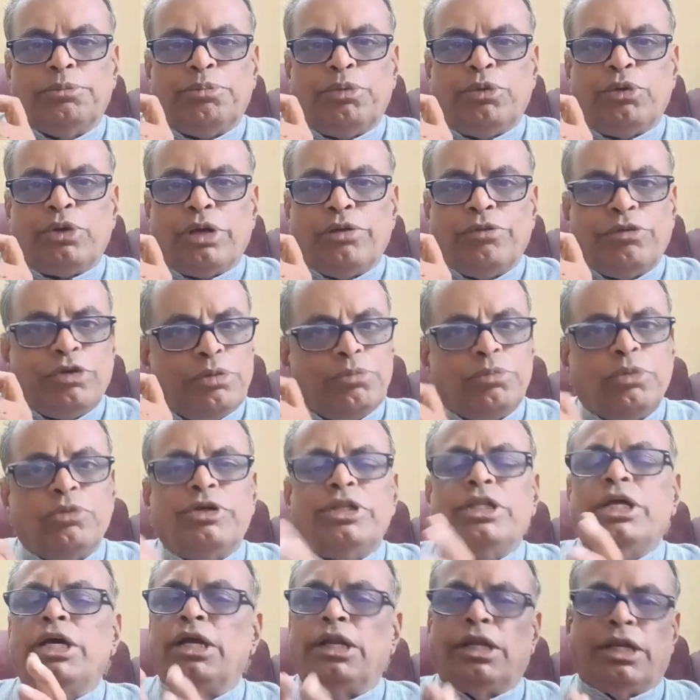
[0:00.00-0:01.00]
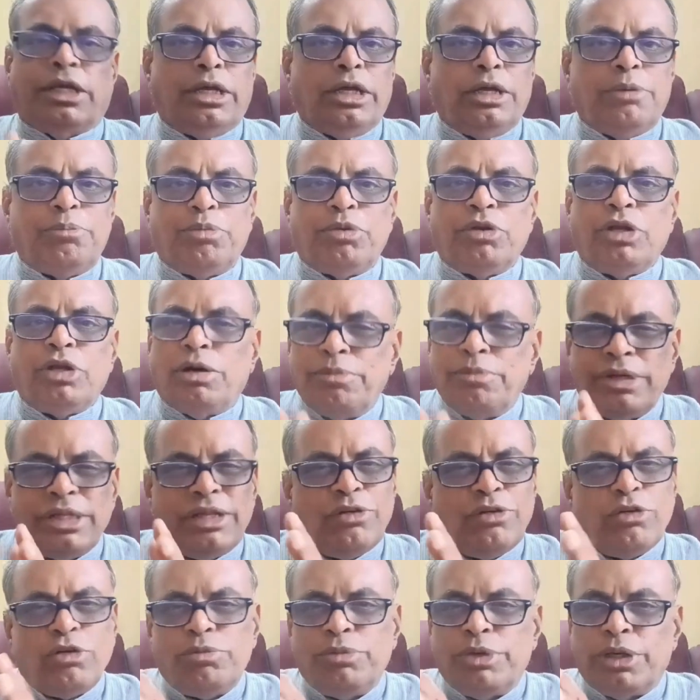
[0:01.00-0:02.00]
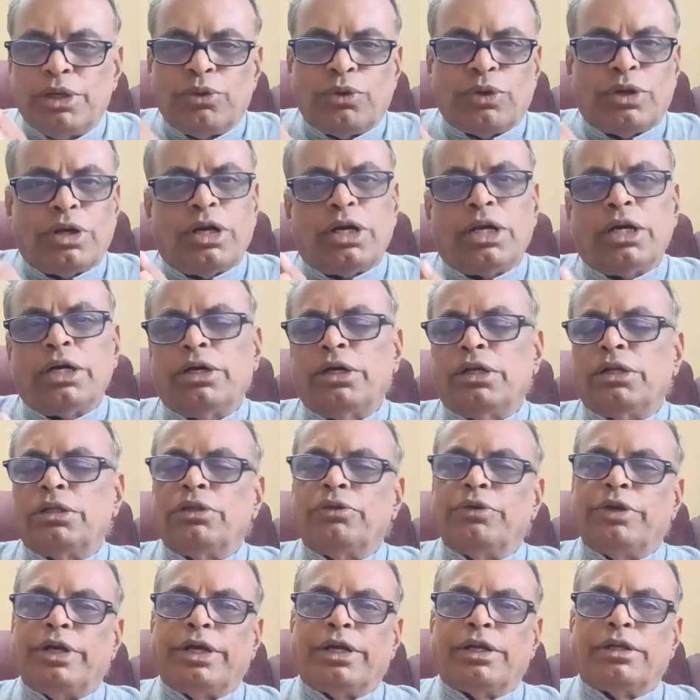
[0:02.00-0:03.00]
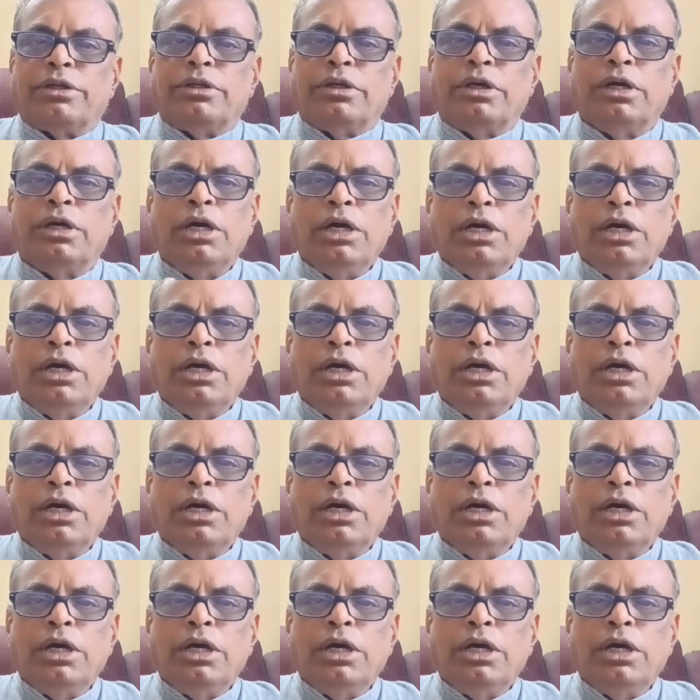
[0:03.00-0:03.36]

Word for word: போரை விரும்புவதே இல்லை எப்போதும் அமைதி விரும்புகிற ஒரு நாடாக இருந்து வருகிறது